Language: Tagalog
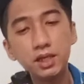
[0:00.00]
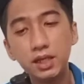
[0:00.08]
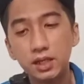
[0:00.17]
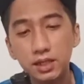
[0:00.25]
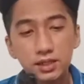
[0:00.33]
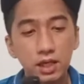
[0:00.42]

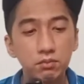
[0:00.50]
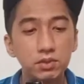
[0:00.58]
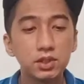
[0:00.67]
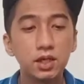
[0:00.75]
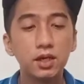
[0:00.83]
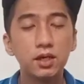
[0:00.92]
May
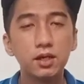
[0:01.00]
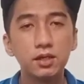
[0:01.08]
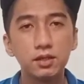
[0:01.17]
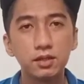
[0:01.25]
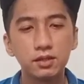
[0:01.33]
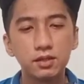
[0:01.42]
kasama siyang
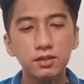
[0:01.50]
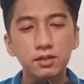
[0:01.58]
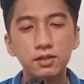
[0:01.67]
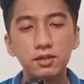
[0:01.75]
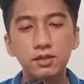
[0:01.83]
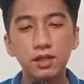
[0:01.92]

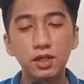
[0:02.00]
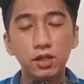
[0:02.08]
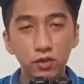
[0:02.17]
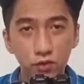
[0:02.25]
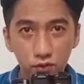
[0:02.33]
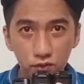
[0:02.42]

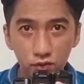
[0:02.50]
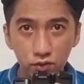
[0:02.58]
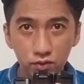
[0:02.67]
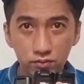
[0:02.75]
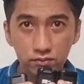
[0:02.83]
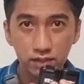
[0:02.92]

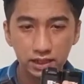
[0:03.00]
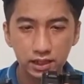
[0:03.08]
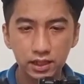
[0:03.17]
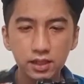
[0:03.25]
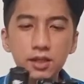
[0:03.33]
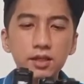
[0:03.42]
tatlong
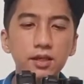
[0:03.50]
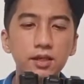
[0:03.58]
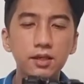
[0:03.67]
battery.